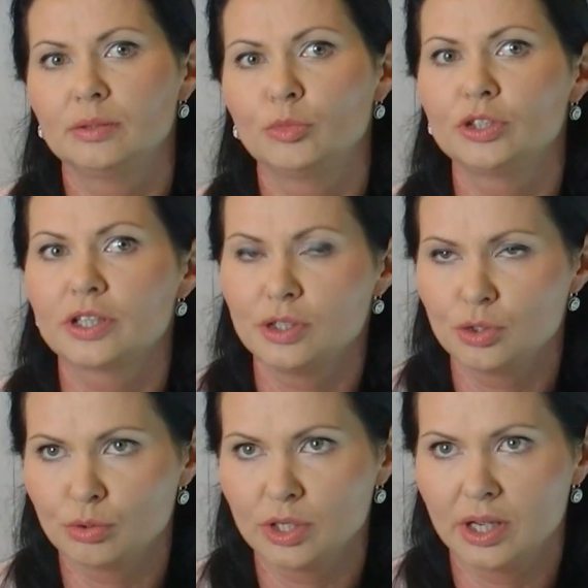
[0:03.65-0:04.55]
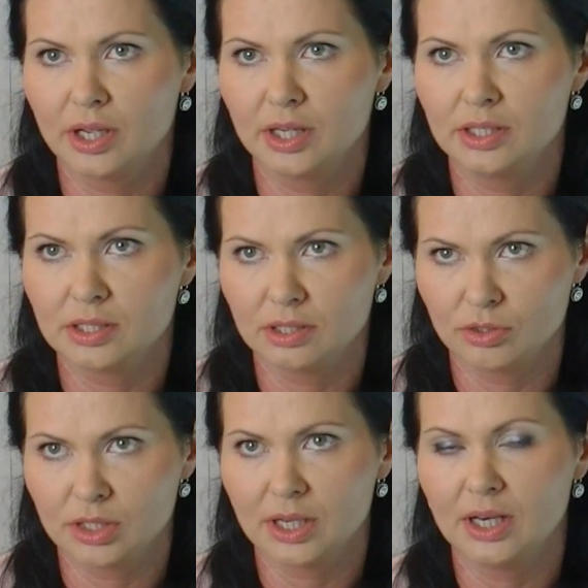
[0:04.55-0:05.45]
y, modernizuje
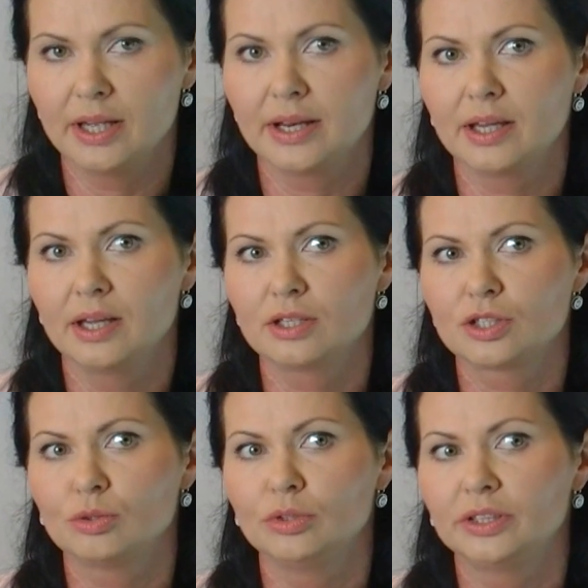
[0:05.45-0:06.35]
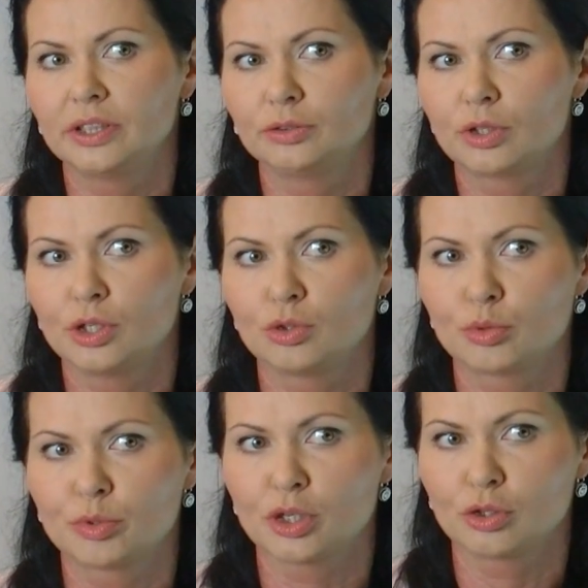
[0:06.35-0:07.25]
istniejące galerie, szczególnie te, które
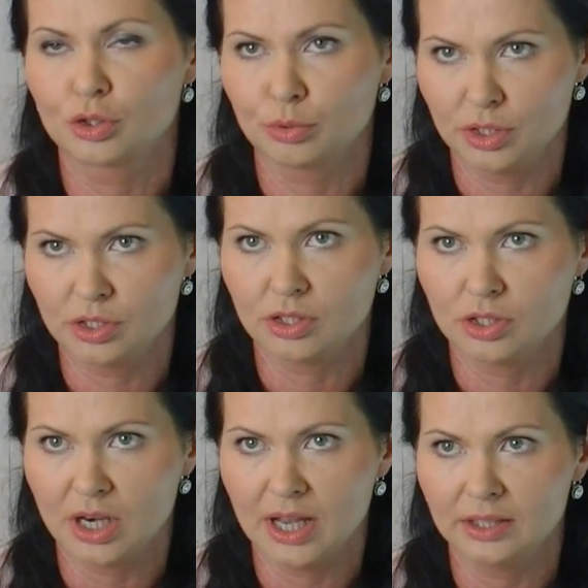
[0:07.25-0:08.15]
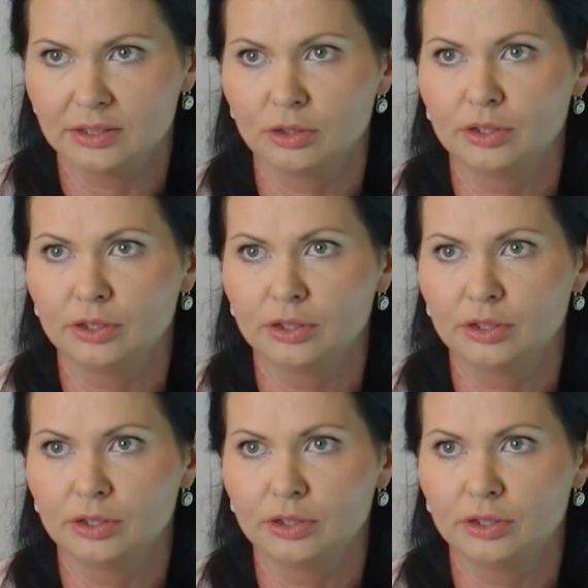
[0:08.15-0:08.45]
już przekroczyły 10 lat.